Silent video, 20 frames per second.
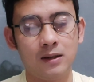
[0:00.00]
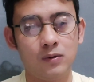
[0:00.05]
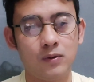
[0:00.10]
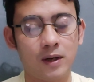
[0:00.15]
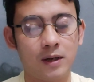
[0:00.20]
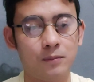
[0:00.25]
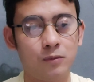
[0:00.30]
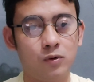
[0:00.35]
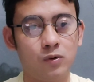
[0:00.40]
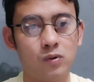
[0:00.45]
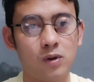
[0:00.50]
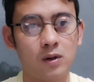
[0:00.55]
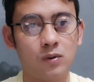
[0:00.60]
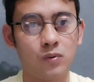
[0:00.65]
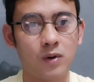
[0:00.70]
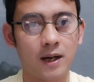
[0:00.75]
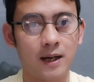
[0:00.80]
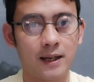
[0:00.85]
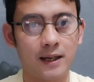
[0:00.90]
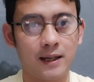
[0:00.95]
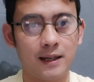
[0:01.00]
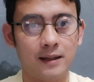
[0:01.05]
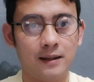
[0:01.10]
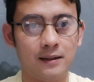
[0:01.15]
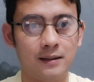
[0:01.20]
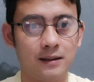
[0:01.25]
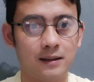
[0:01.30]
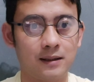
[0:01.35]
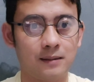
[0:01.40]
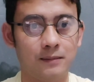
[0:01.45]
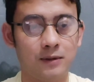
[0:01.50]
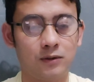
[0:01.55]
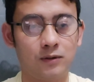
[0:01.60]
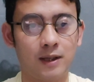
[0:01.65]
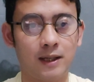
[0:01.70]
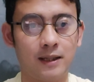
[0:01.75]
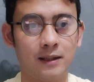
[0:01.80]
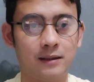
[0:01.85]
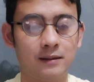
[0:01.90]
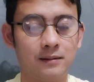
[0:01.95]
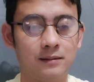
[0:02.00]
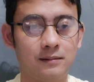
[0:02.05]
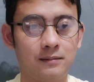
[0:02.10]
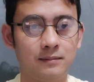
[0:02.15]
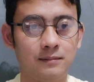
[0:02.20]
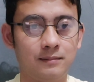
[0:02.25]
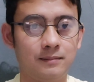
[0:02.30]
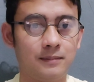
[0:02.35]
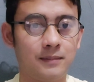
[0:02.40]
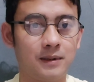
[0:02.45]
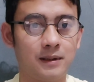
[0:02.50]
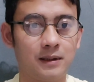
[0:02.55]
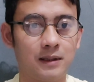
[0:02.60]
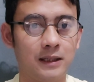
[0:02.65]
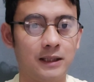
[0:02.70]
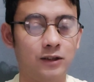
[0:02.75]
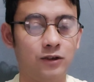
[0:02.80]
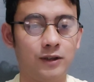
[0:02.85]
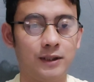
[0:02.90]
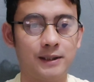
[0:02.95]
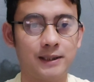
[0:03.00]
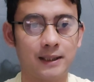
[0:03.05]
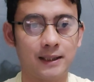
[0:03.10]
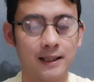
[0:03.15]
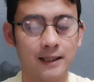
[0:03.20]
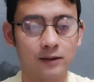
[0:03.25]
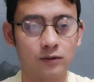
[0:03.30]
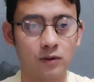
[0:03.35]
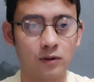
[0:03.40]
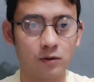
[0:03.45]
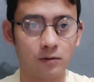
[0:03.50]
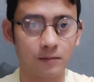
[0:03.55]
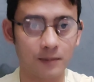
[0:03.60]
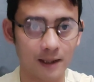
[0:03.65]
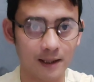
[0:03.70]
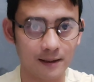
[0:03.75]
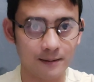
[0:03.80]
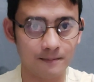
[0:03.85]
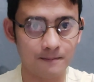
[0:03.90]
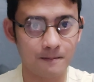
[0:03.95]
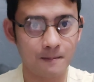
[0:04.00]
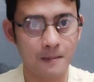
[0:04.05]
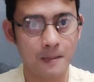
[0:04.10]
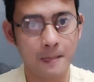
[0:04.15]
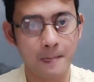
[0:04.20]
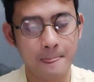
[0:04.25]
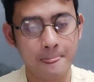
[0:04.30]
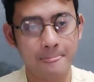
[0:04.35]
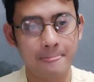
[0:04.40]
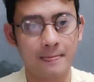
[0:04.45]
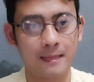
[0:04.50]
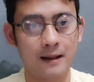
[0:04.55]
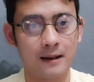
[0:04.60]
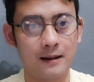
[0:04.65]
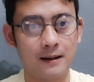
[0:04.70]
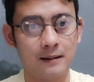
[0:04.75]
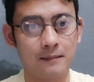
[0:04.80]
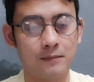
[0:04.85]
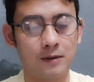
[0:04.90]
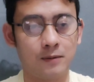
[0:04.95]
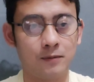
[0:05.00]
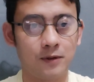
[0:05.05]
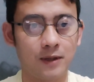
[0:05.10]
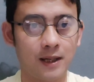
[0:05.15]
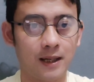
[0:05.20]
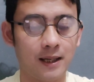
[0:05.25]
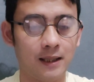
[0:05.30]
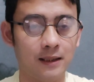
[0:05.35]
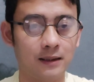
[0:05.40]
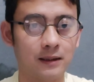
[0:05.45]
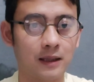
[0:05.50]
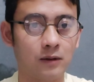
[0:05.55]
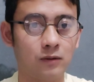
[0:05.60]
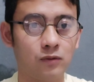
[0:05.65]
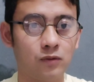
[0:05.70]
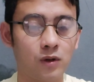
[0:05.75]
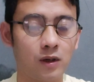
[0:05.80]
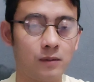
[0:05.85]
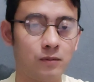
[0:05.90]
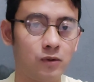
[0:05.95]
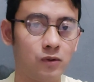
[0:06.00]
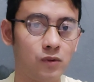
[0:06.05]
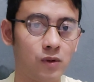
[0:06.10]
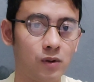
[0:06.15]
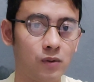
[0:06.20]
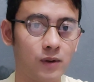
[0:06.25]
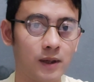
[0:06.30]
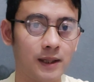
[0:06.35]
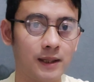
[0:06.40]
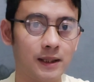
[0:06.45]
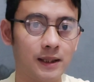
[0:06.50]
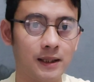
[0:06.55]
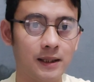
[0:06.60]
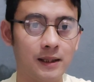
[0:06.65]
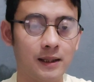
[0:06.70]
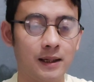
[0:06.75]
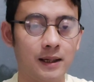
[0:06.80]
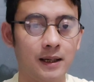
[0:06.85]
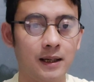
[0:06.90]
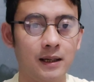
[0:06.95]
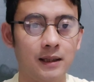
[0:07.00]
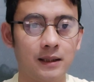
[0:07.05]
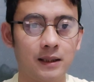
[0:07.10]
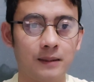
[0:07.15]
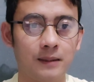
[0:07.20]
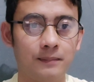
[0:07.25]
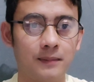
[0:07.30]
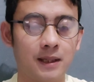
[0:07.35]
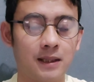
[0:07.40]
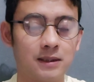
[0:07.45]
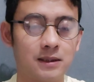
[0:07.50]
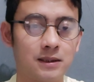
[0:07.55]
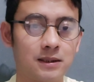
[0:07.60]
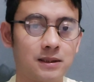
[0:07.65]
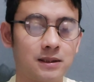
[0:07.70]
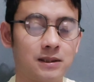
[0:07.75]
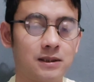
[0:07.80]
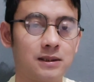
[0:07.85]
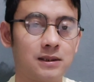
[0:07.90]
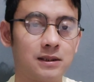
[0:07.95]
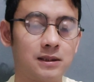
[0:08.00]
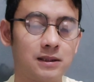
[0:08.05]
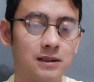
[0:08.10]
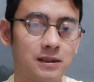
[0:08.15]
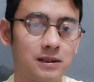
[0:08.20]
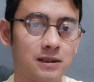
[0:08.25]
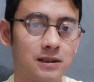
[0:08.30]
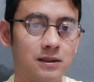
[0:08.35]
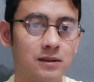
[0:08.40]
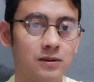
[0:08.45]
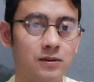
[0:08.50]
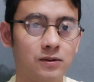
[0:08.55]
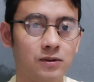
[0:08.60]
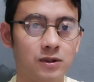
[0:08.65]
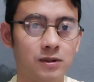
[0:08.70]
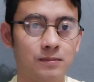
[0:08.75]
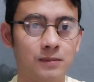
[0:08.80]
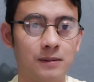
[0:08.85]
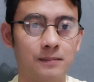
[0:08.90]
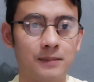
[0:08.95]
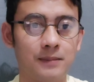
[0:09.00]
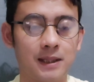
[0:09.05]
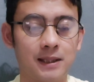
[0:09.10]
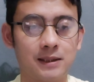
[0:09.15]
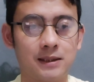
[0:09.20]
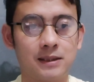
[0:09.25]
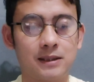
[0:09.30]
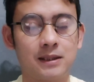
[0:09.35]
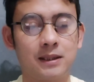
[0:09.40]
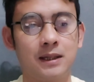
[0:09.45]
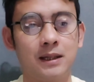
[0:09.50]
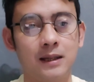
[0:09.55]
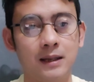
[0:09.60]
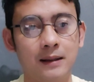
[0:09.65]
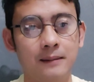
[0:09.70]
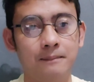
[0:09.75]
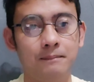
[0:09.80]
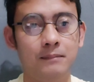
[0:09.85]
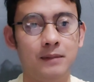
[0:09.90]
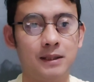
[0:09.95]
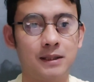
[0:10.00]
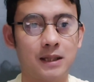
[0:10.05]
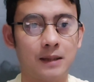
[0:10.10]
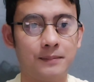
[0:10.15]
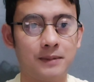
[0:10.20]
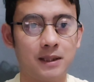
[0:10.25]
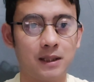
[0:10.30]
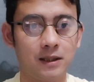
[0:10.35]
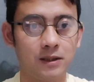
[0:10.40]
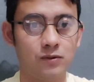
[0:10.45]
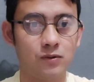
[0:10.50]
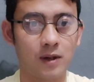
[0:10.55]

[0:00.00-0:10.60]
2022 ya. Kebetulan Indonesia jadi tuan rumah mudah-mudahan tahun 2022 ini timnas U19 bisa menjadi